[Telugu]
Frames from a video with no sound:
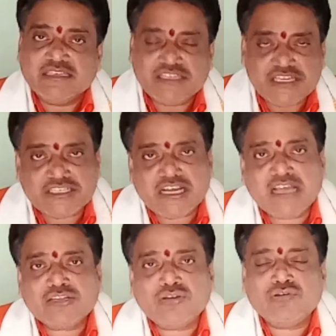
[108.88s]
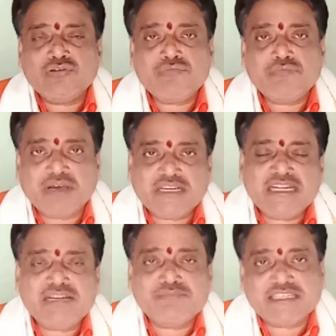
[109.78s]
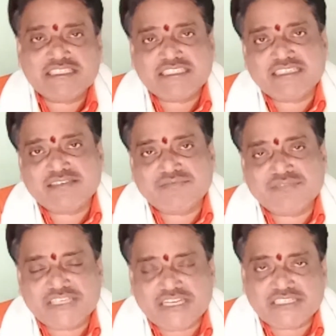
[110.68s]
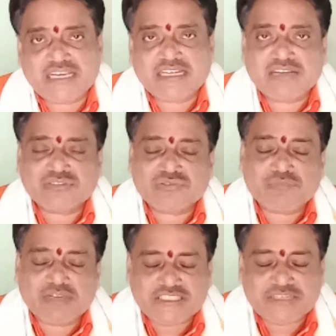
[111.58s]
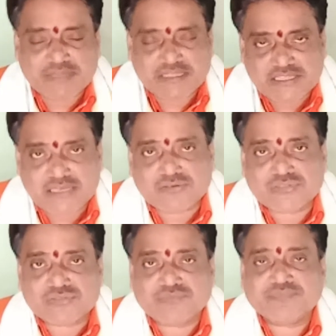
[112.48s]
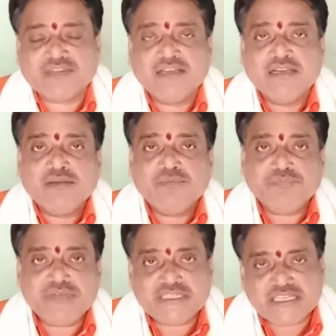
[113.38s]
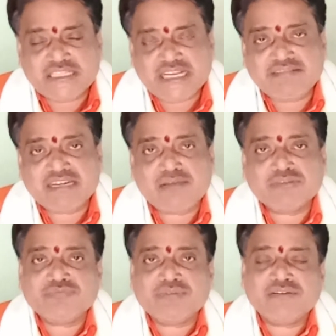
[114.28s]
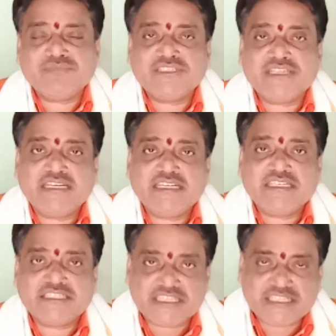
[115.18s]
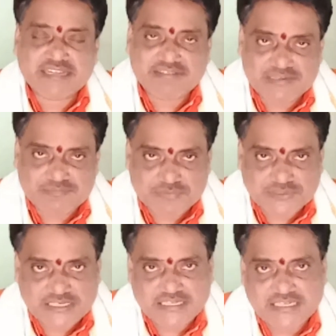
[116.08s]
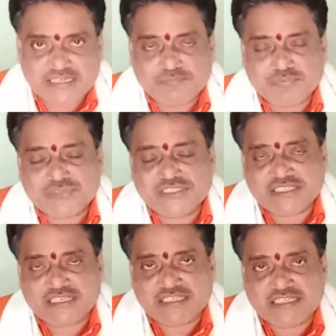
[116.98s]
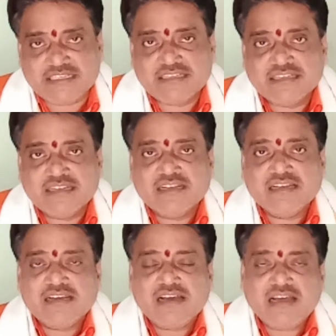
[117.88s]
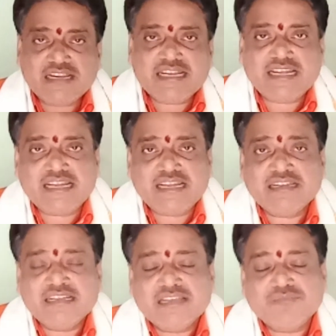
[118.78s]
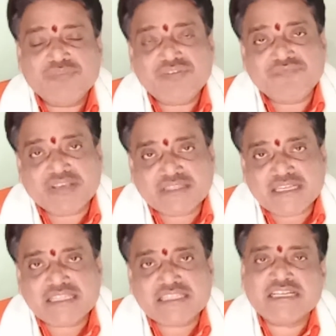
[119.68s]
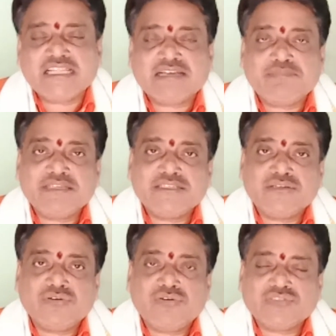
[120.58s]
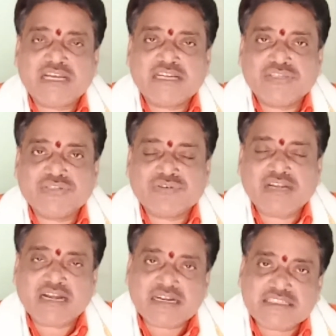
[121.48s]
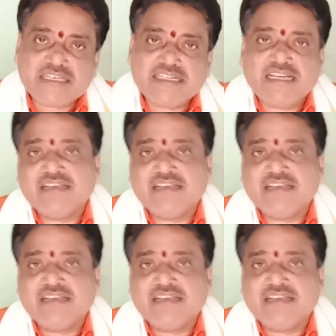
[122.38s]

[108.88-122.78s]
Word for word: ఈ జాతకులు మరిన్ని మంచి విశేషాలు కోసం మంచి ఫలితాల కోసం మీ ఇష్టదైవ నామస్మరణం చేయండి ఇష్టదైవాన్ని పూజండి పూజించండి అలాగే మీ వ్యక్తిగత జాతక పరిశీలన కూడా ఒకసారి చేసుకుని అక్కడ జరిగే